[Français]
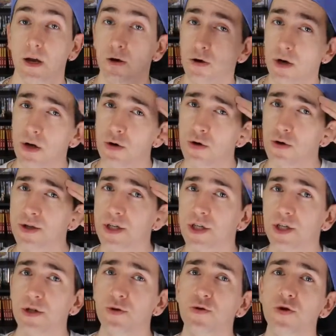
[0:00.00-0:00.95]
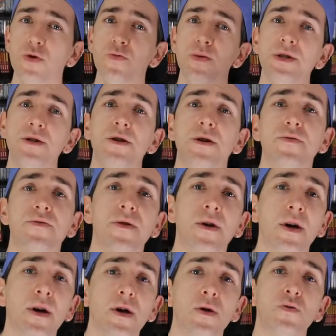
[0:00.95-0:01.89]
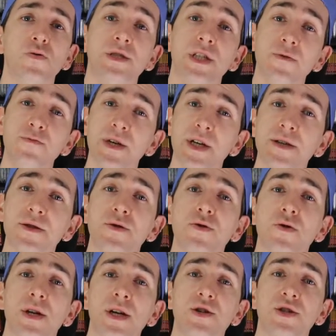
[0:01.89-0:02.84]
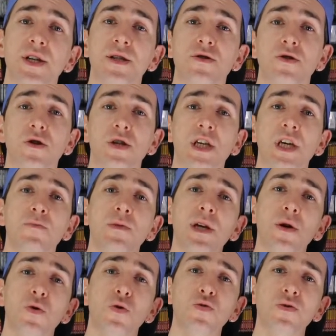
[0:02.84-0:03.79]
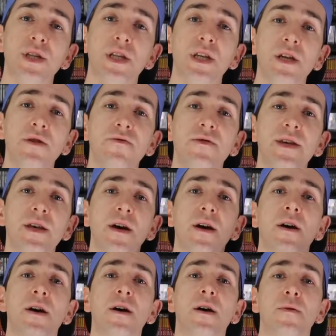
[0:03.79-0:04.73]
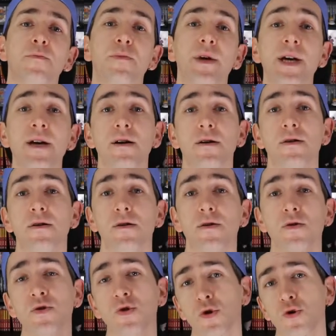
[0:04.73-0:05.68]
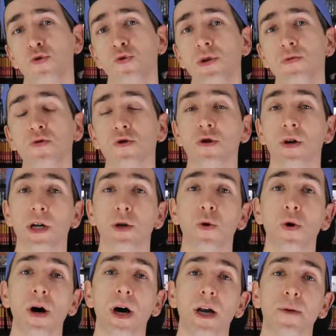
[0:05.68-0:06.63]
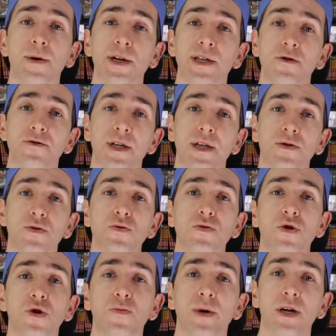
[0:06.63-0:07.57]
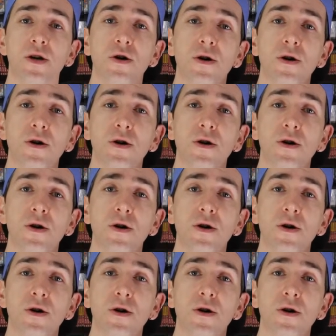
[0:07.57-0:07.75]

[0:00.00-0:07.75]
Hello hello, c'est chez nous 2009. Vous êtes bien sur la chaîne de Gaming Room TV, mais euh, aujourd'hui vous aurez le droit à la présentation de ma